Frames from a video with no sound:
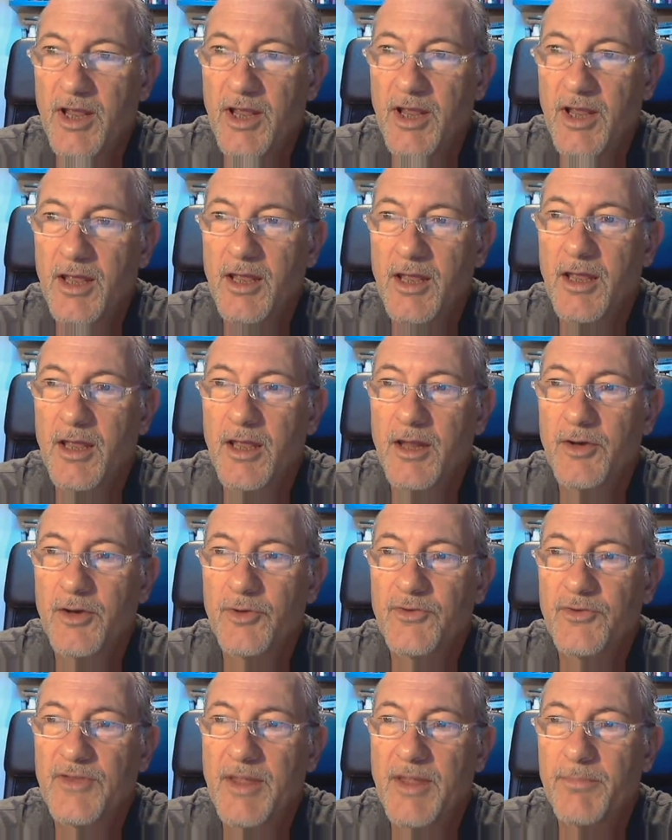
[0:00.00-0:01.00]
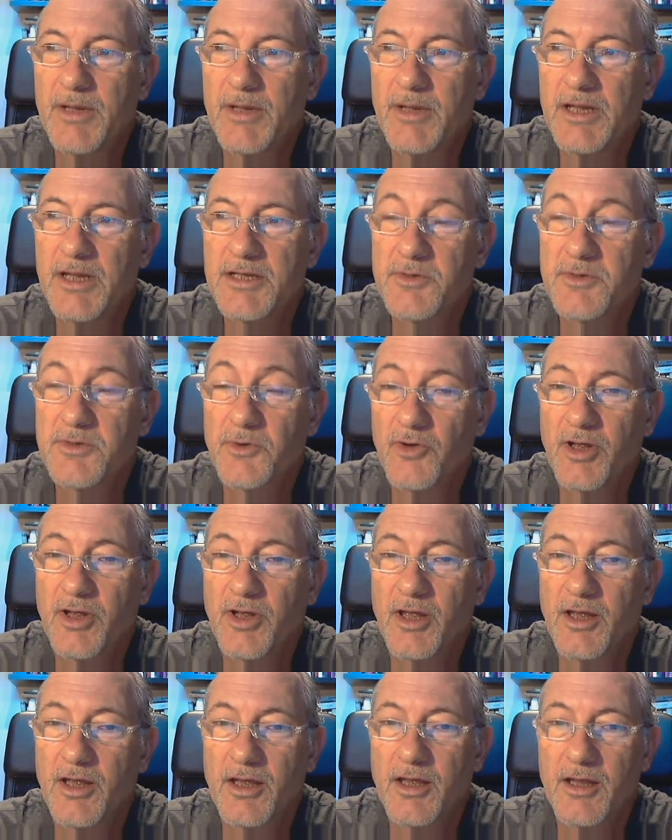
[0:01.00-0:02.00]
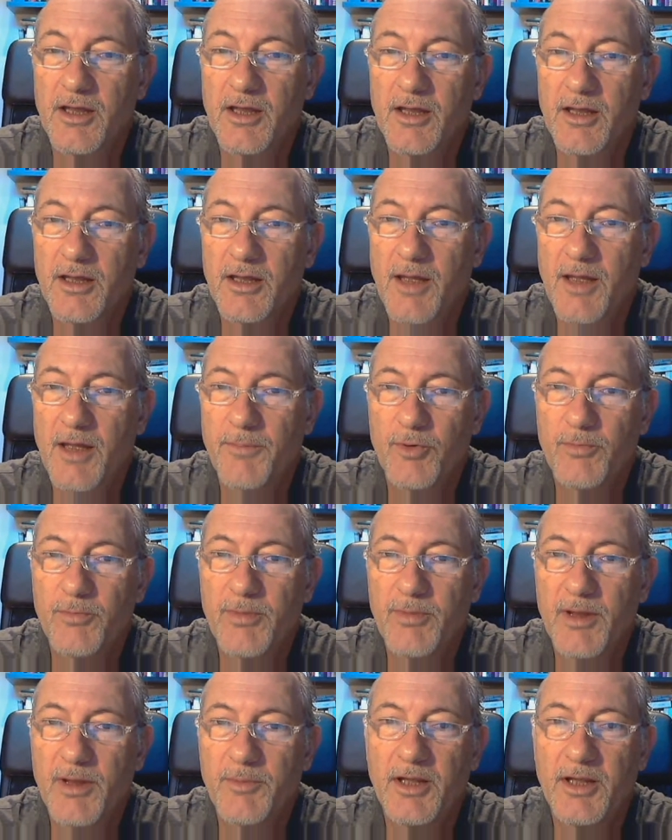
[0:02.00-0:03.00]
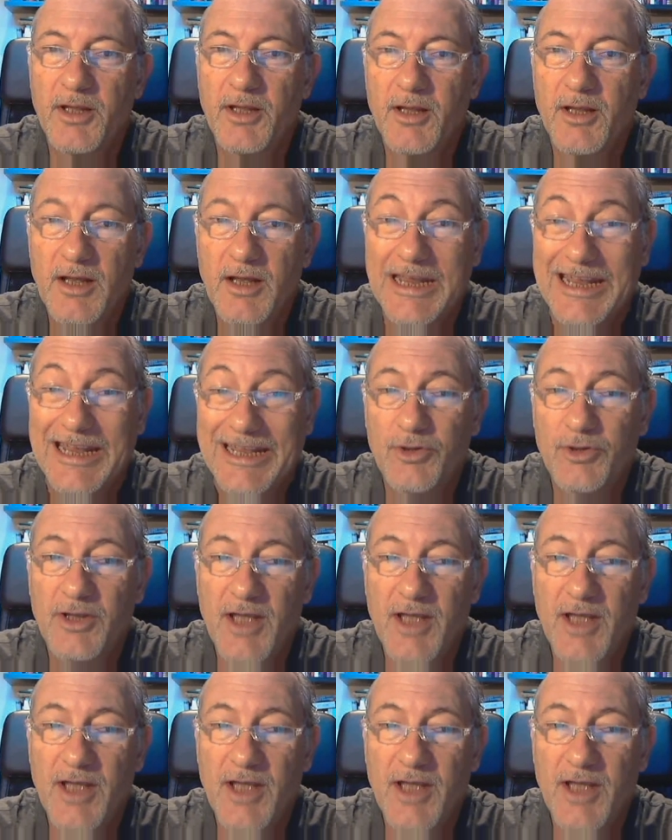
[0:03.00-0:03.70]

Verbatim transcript: è, non, sta benissimo, so che ha problemi di credo,